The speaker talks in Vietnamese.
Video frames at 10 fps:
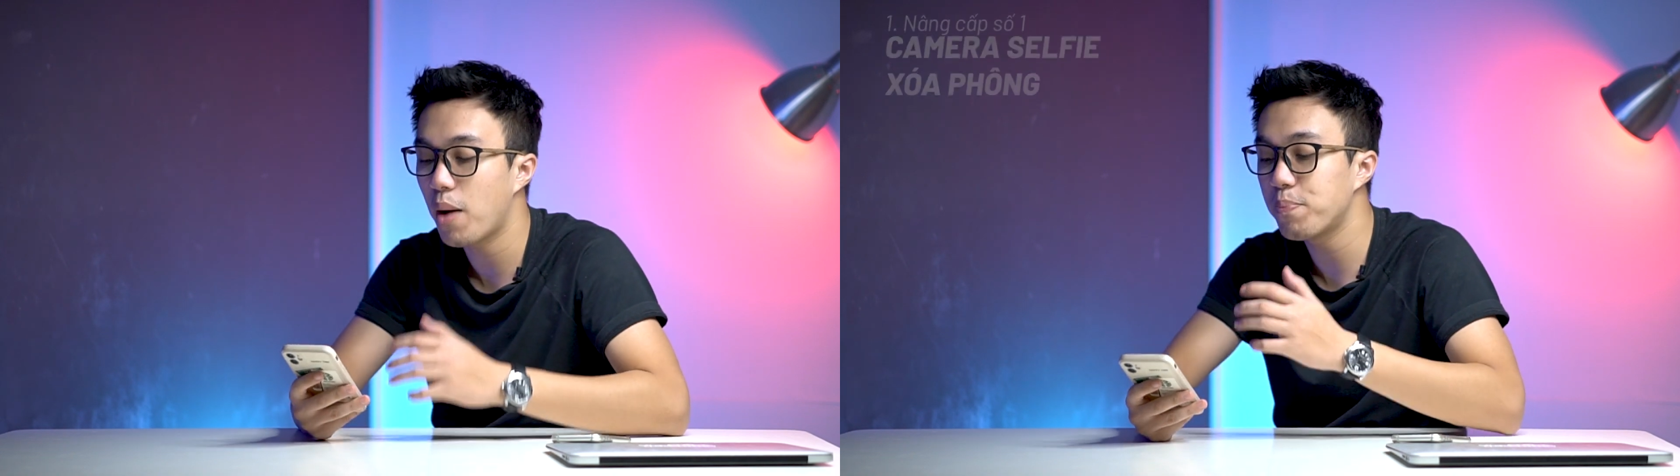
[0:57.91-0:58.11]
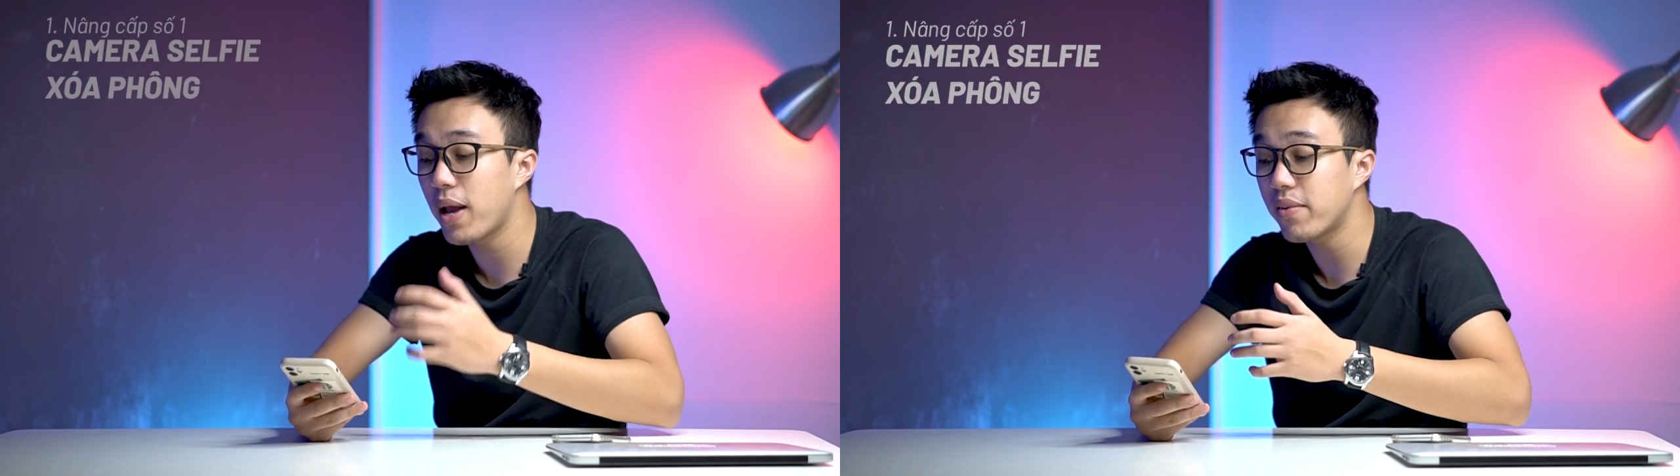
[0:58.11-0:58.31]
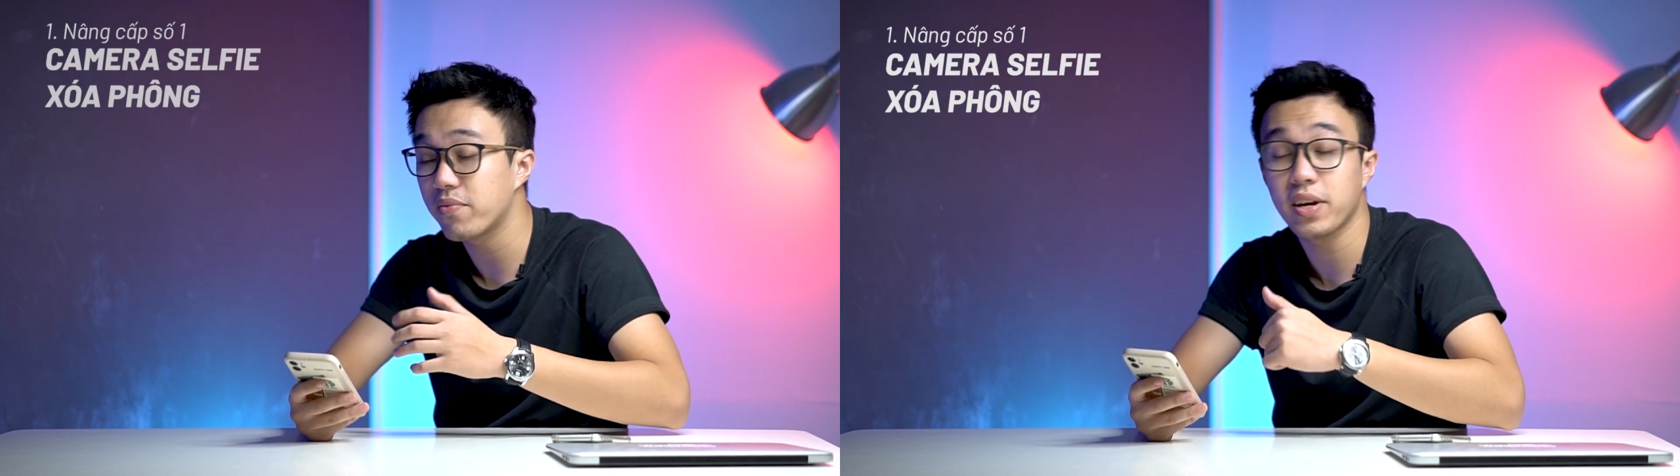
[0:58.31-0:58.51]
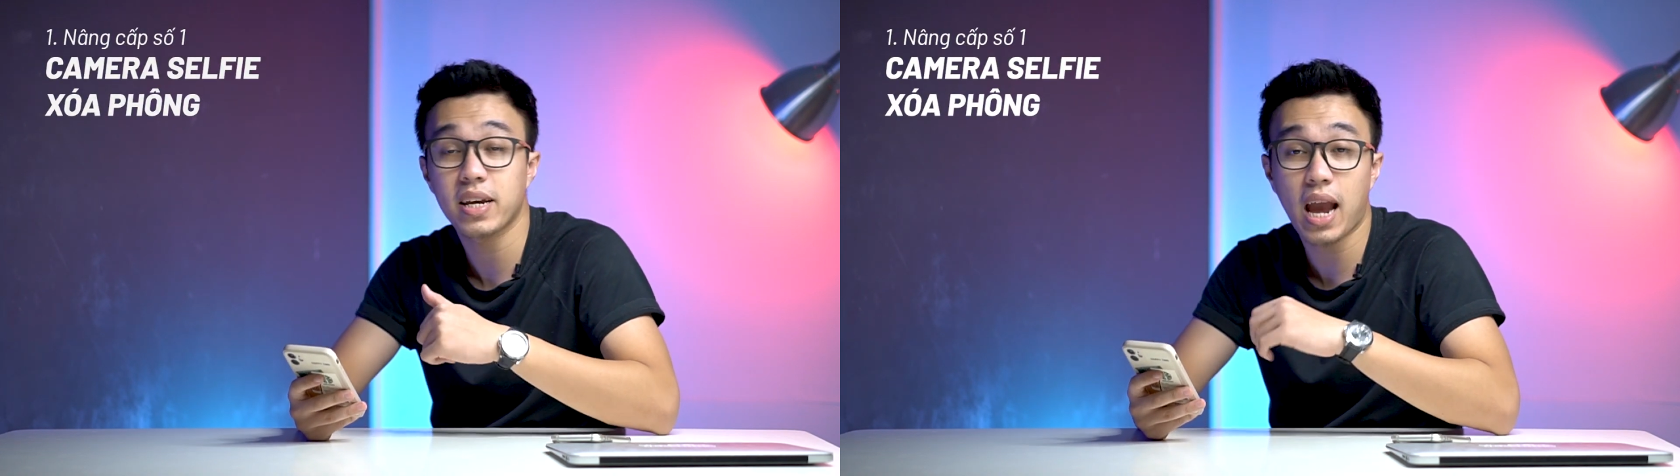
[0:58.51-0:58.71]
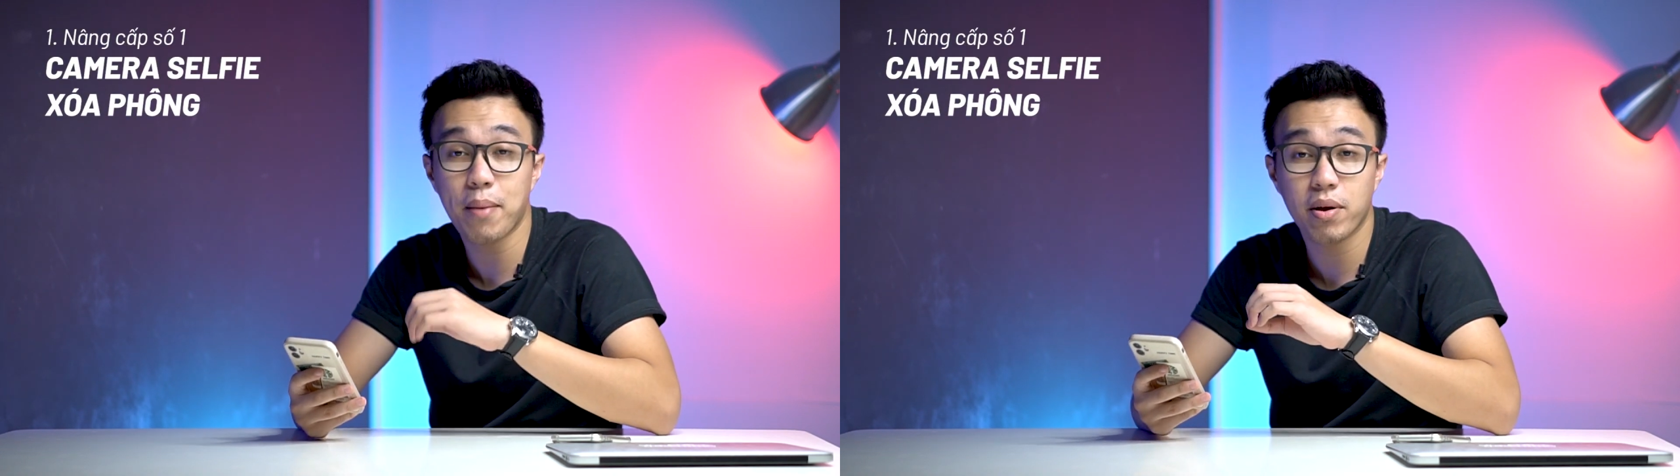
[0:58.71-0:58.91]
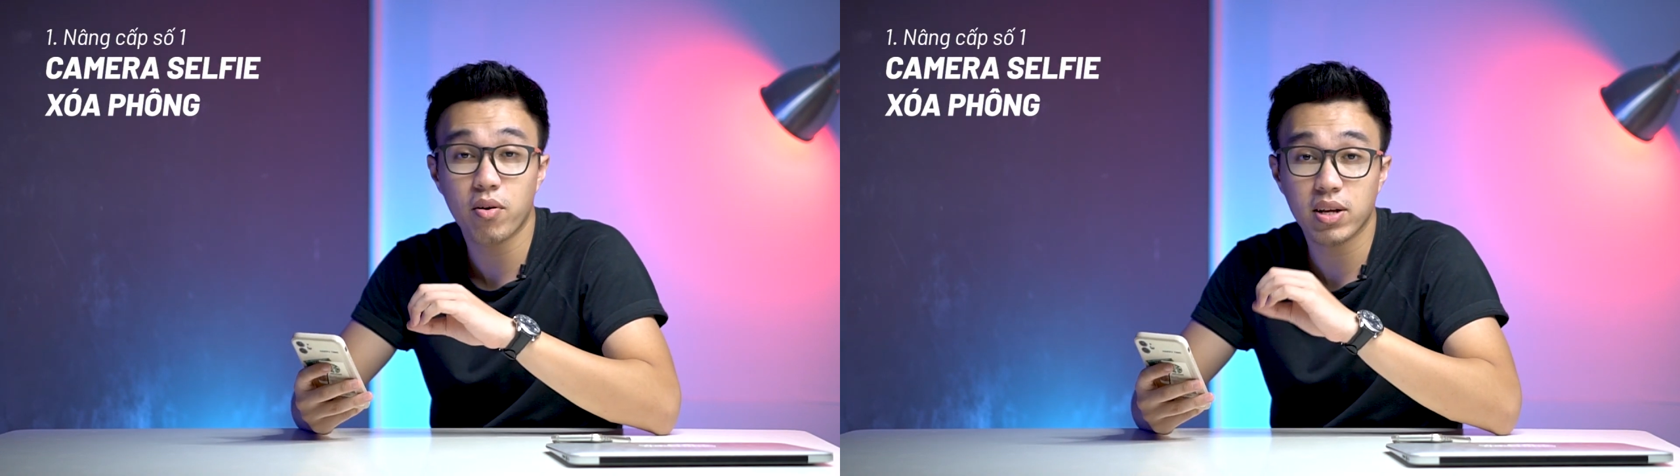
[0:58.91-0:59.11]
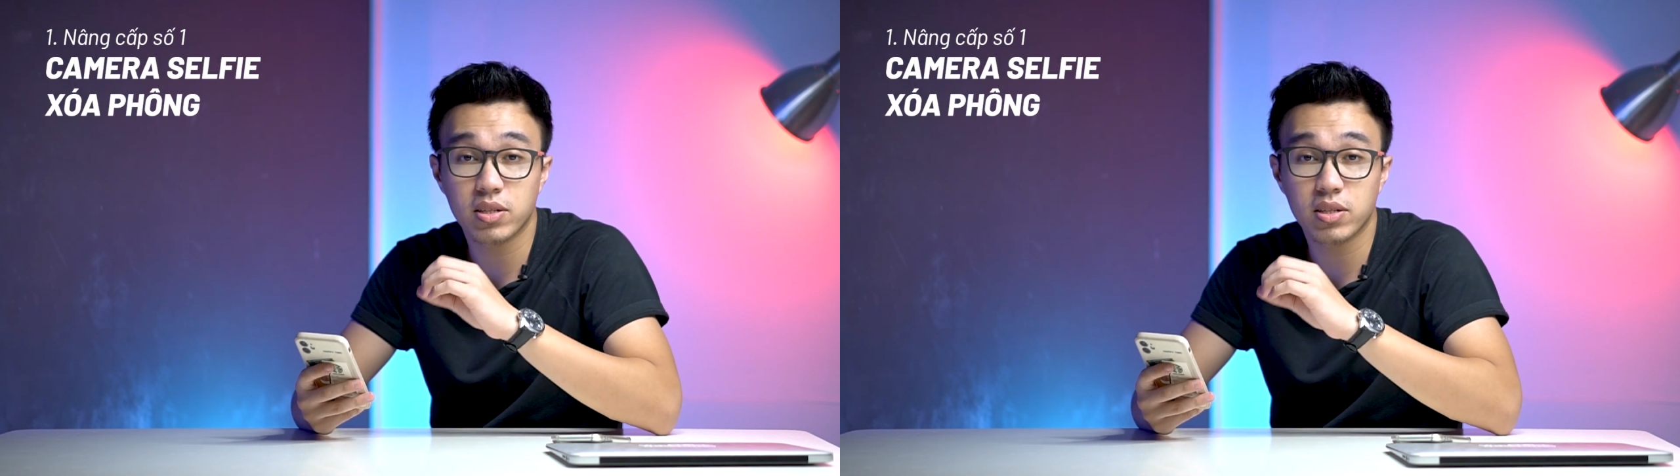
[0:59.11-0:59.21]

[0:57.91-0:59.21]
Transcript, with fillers: update về camera